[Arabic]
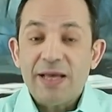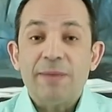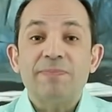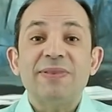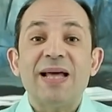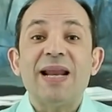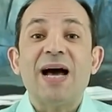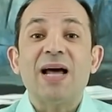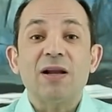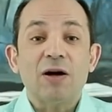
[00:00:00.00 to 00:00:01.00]

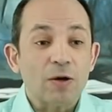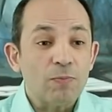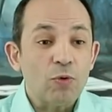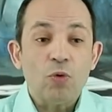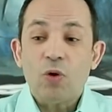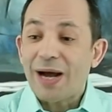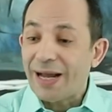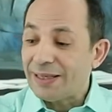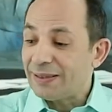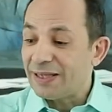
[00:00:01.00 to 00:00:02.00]
امتنع الغرب
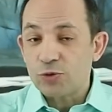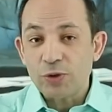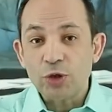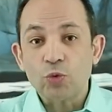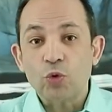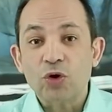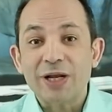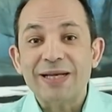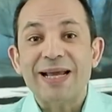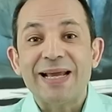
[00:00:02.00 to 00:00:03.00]
عن تزويد
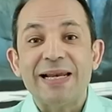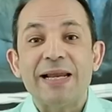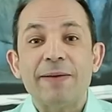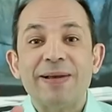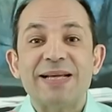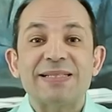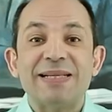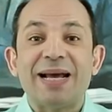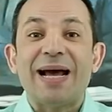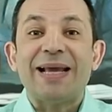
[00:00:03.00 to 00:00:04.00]
أوكرانيا إلا
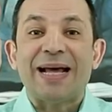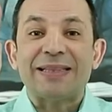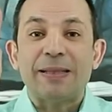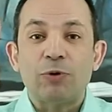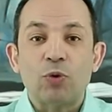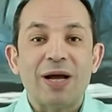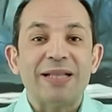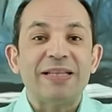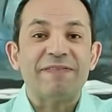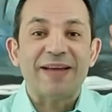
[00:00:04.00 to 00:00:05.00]
بأسلحة يعتبروها
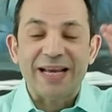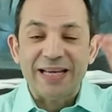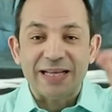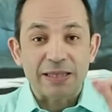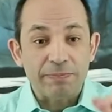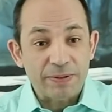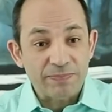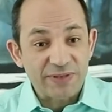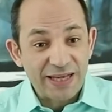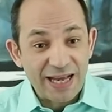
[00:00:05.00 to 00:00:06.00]
دفاعية
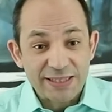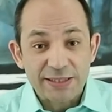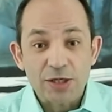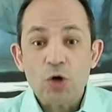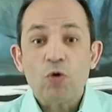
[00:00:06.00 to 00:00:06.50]
بامتياز